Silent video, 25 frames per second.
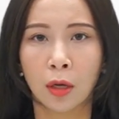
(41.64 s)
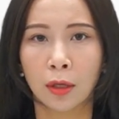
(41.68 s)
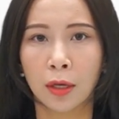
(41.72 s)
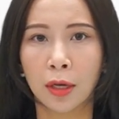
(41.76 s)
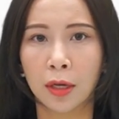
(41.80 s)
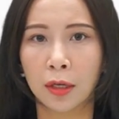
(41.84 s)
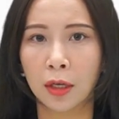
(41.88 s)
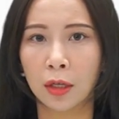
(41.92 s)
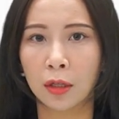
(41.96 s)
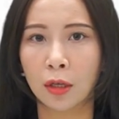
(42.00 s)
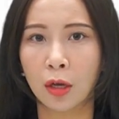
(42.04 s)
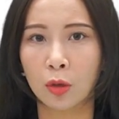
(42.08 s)
可
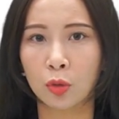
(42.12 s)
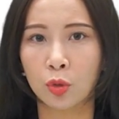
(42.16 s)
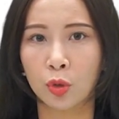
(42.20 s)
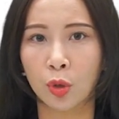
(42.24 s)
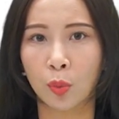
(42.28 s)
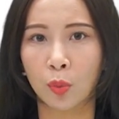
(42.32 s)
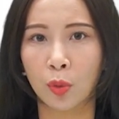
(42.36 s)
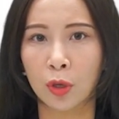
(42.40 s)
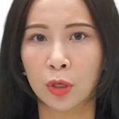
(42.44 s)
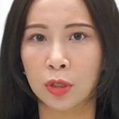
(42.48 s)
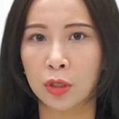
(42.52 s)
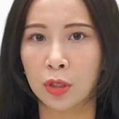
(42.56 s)
以看到
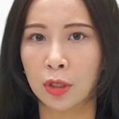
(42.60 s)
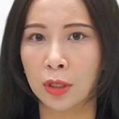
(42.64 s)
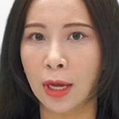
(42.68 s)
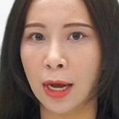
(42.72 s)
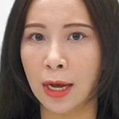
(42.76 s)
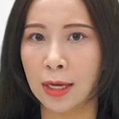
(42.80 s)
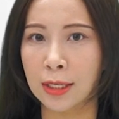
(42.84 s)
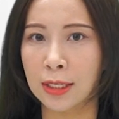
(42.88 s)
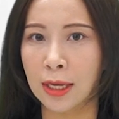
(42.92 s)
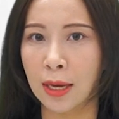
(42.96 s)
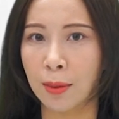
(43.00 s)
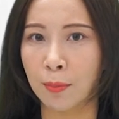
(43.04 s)
全文是
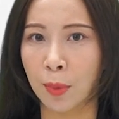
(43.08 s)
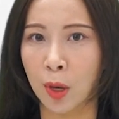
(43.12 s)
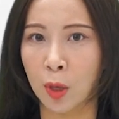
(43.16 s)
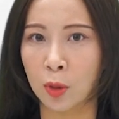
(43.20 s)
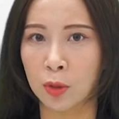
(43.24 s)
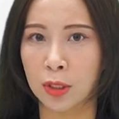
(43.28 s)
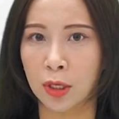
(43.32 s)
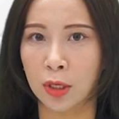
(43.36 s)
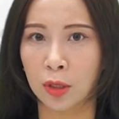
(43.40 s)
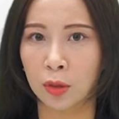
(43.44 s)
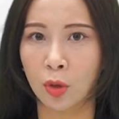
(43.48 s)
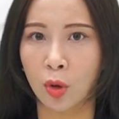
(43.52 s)
大赞毛
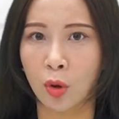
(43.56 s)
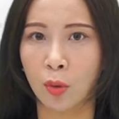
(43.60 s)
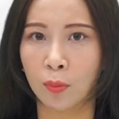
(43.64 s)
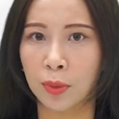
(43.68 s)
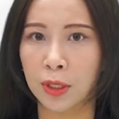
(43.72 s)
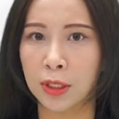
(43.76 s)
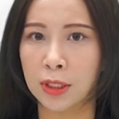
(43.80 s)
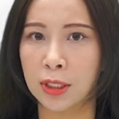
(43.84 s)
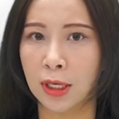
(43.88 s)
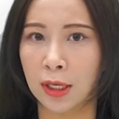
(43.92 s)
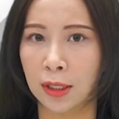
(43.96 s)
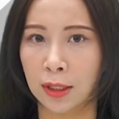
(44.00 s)
泽东，
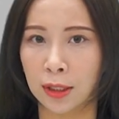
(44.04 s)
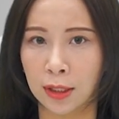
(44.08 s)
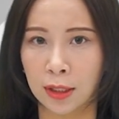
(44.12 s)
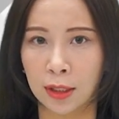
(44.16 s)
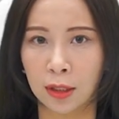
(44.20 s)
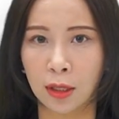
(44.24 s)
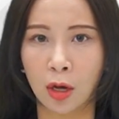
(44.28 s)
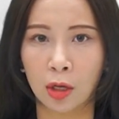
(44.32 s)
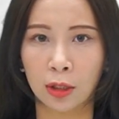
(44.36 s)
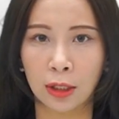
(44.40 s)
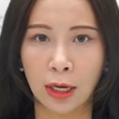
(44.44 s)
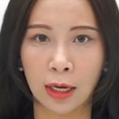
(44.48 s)
并且提
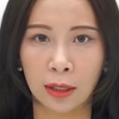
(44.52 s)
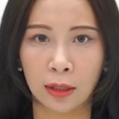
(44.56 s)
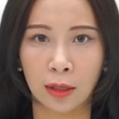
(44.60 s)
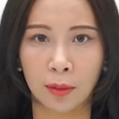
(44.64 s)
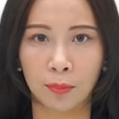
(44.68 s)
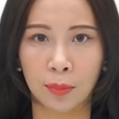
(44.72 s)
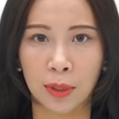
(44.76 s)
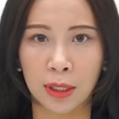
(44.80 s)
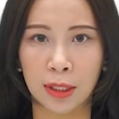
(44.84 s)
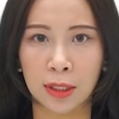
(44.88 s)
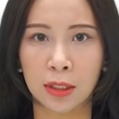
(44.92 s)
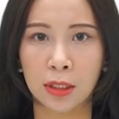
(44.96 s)
到他的
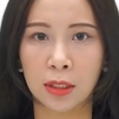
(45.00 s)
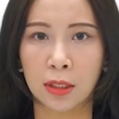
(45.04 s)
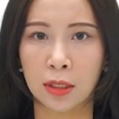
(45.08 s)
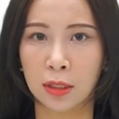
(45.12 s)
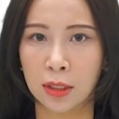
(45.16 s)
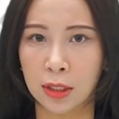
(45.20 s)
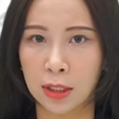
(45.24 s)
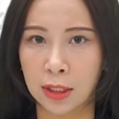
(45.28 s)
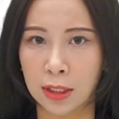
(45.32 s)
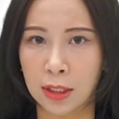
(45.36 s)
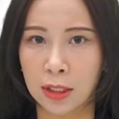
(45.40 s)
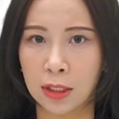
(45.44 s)
名字
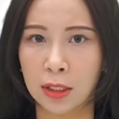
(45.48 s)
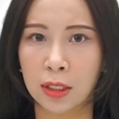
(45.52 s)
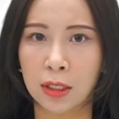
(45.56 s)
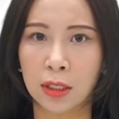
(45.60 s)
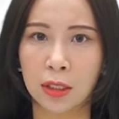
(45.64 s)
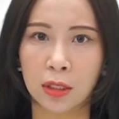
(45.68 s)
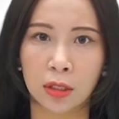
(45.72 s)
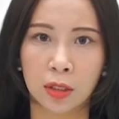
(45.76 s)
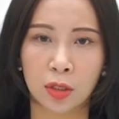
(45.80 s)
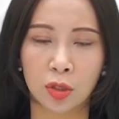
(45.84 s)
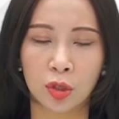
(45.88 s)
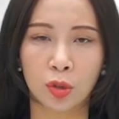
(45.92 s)
七
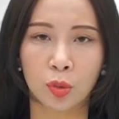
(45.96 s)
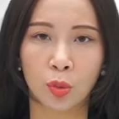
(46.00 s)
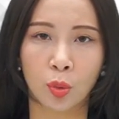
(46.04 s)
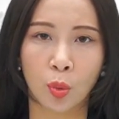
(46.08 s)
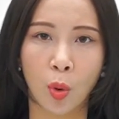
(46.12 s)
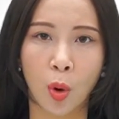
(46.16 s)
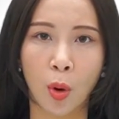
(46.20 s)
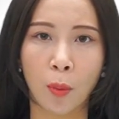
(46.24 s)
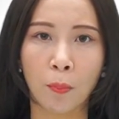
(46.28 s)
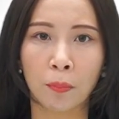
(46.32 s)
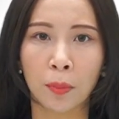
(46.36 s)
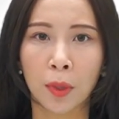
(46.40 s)
次之
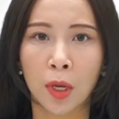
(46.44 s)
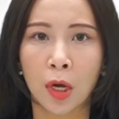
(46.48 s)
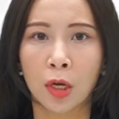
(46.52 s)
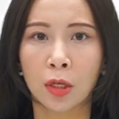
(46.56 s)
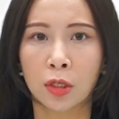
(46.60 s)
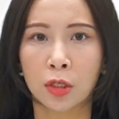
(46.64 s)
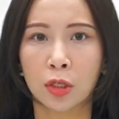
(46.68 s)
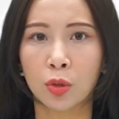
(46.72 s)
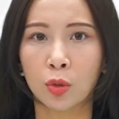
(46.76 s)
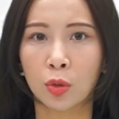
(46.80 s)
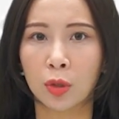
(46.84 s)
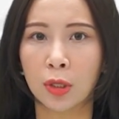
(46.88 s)
多。
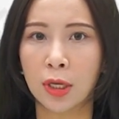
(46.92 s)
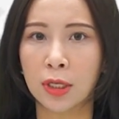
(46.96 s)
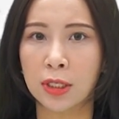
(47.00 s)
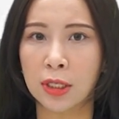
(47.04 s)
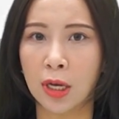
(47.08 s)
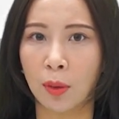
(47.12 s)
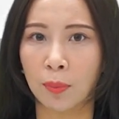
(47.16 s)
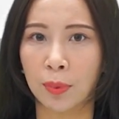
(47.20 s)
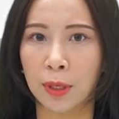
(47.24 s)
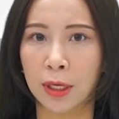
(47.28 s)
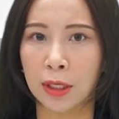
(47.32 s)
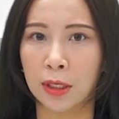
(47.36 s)
至于邓
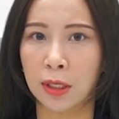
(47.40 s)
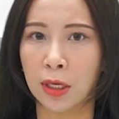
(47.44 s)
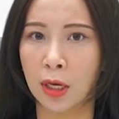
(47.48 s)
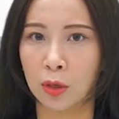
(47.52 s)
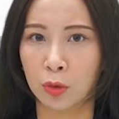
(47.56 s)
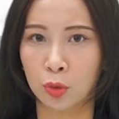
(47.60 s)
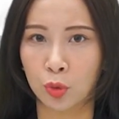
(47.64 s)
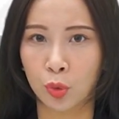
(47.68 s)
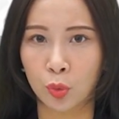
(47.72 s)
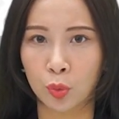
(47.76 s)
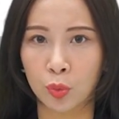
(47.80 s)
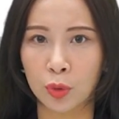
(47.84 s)
小平也
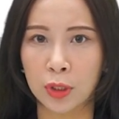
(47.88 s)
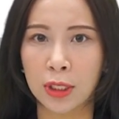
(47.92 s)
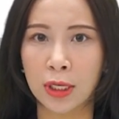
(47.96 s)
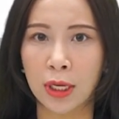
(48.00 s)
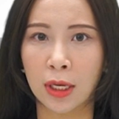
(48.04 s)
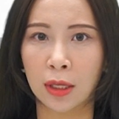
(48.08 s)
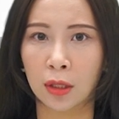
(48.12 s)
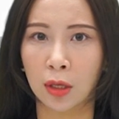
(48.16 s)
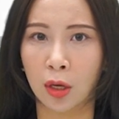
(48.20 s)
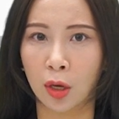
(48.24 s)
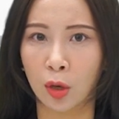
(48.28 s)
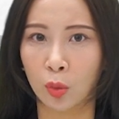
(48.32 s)
出
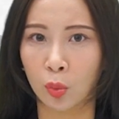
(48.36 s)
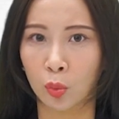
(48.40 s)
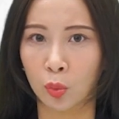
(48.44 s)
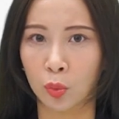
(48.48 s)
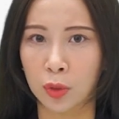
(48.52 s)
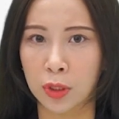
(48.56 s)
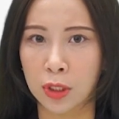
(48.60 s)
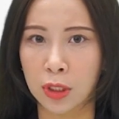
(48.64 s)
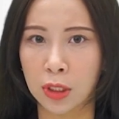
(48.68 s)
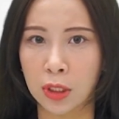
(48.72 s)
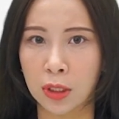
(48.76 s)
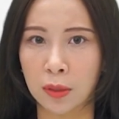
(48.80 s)
现了五
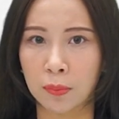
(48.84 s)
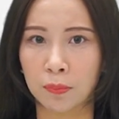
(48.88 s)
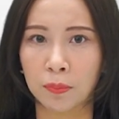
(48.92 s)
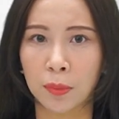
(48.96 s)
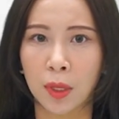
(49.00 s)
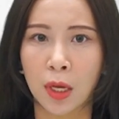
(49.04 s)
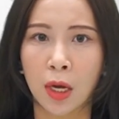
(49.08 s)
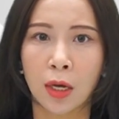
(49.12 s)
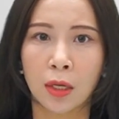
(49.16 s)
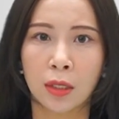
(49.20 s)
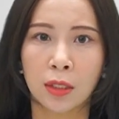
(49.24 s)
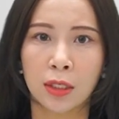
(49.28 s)
次，
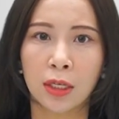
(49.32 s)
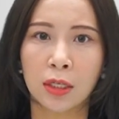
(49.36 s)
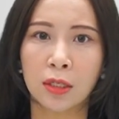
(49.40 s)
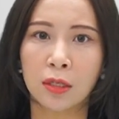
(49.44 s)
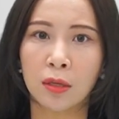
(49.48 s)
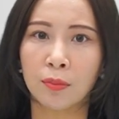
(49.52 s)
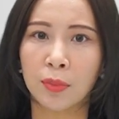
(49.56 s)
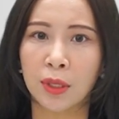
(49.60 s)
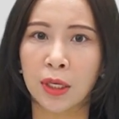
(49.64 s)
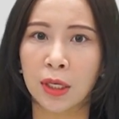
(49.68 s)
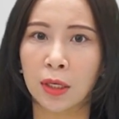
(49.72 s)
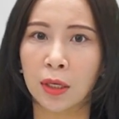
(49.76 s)
江
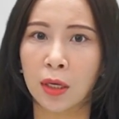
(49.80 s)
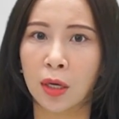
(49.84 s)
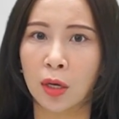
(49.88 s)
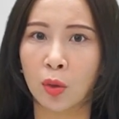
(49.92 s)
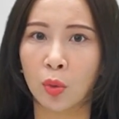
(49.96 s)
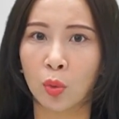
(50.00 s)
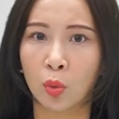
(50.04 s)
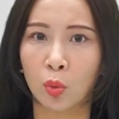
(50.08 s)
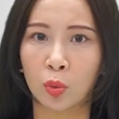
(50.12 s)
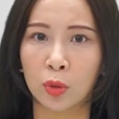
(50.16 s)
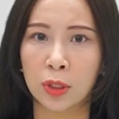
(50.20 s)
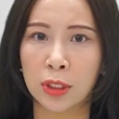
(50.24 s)
泽民跟
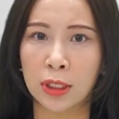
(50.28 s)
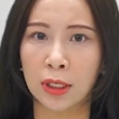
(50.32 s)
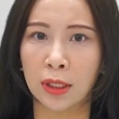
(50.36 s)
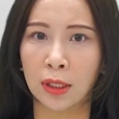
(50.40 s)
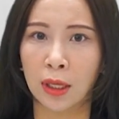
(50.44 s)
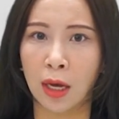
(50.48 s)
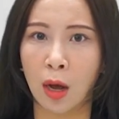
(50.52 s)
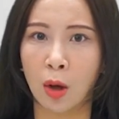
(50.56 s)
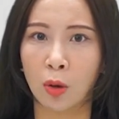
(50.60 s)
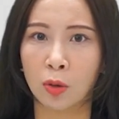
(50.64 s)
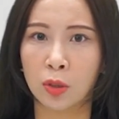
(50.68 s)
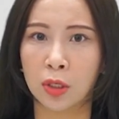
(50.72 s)
胡锦
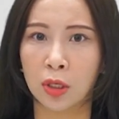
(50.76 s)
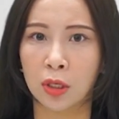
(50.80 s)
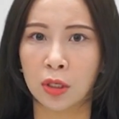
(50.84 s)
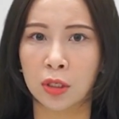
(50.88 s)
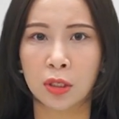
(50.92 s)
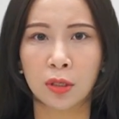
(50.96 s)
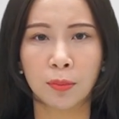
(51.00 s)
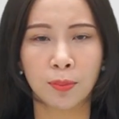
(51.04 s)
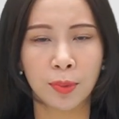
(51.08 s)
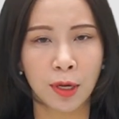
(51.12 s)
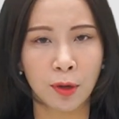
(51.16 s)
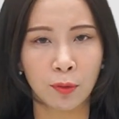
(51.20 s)
涛则
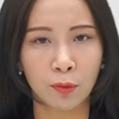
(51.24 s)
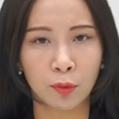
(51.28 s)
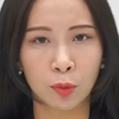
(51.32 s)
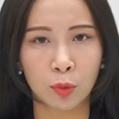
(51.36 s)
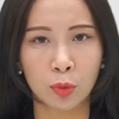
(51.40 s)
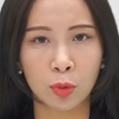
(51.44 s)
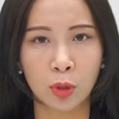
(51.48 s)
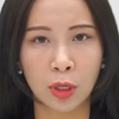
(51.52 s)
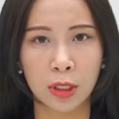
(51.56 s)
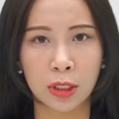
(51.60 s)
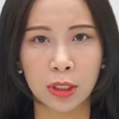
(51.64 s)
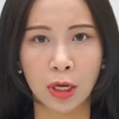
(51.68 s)
是篇幅
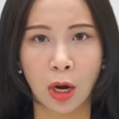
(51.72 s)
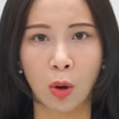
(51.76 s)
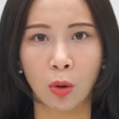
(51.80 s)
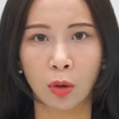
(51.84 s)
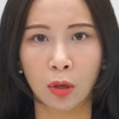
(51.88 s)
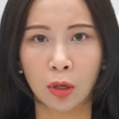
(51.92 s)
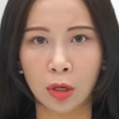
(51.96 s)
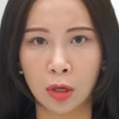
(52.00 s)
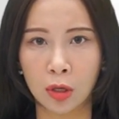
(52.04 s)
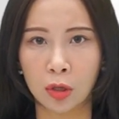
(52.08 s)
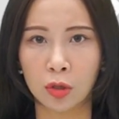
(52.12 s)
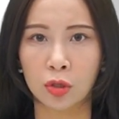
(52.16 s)
最少，
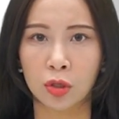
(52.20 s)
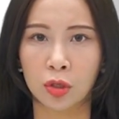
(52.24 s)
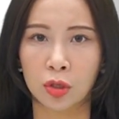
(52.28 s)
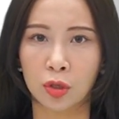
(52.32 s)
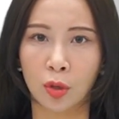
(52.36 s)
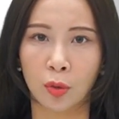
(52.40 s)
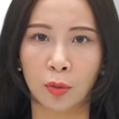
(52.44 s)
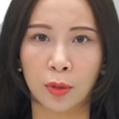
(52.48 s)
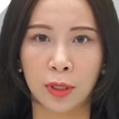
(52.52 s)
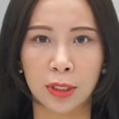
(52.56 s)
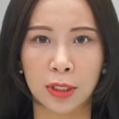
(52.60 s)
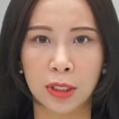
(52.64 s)
各只
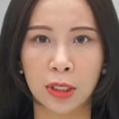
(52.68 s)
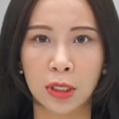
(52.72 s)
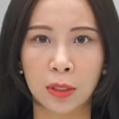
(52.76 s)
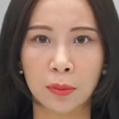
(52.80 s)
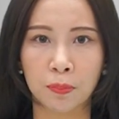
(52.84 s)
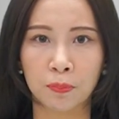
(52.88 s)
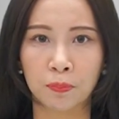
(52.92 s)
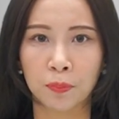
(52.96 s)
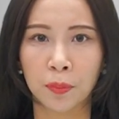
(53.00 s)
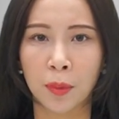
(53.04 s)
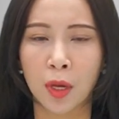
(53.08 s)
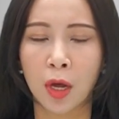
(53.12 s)
有一
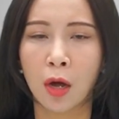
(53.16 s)
次。